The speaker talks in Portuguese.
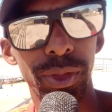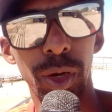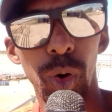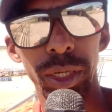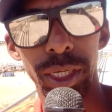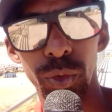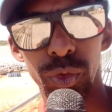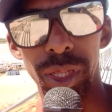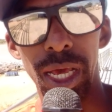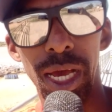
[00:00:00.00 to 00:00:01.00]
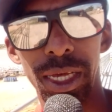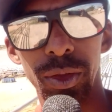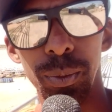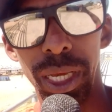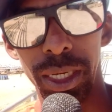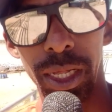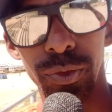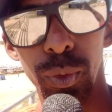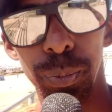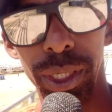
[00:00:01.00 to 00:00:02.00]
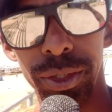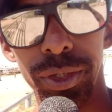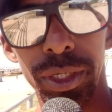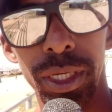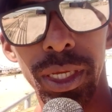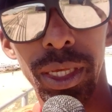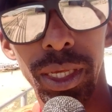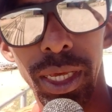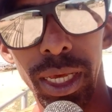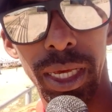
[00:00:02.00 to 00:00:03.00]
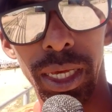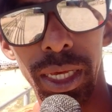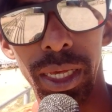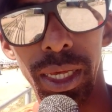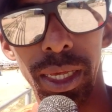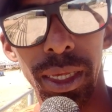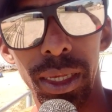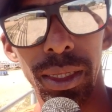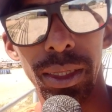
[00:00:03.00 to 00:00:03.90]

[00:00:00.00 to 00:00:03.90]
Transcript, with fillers: estão aqui no Ceasa, no mercado do peixe é,